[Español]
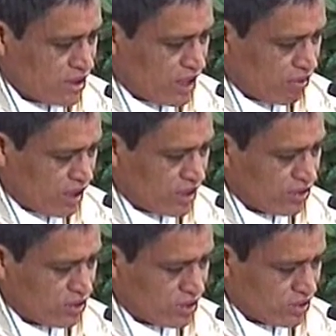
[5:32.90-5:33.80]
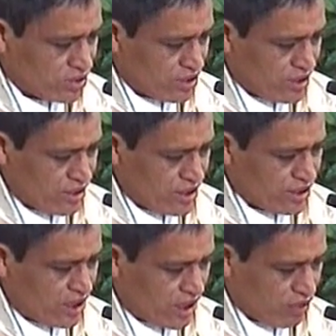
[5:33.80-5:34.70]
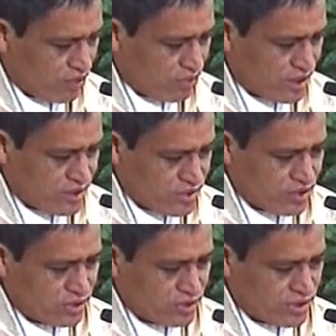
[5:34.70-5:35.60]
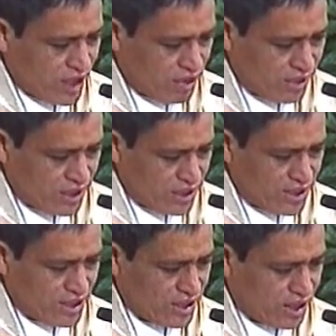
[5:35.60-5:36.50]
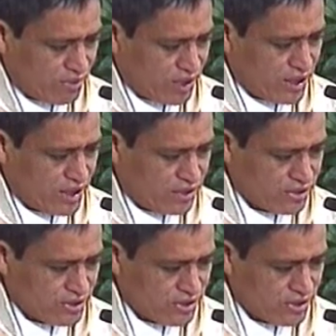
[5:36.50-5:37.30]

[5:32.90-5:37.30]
hablando de, los, eh, de la conversión, de la vanidad de la vida.